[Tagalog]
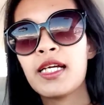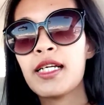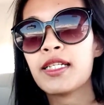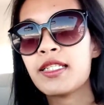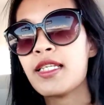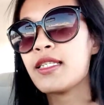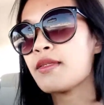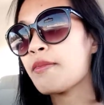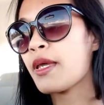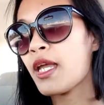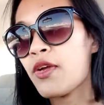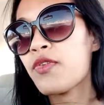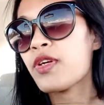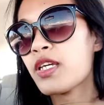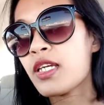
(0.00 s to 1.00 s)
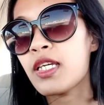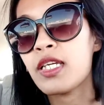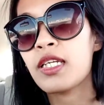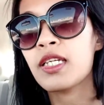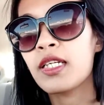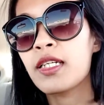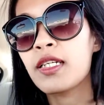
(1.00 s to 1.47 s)
Sis Mary.
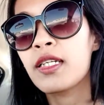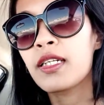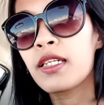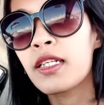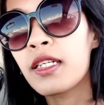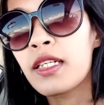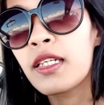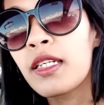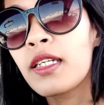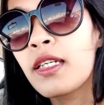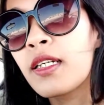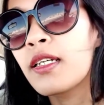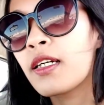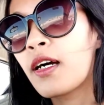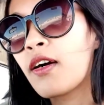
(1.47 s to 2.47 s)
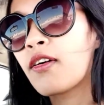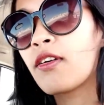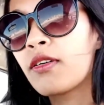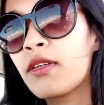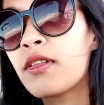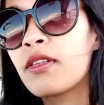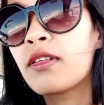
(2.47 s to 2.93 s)
Oo.
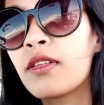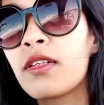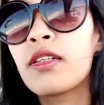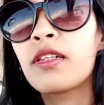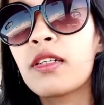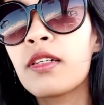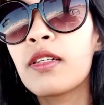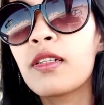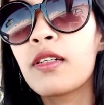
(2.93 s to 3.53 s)
They're now in the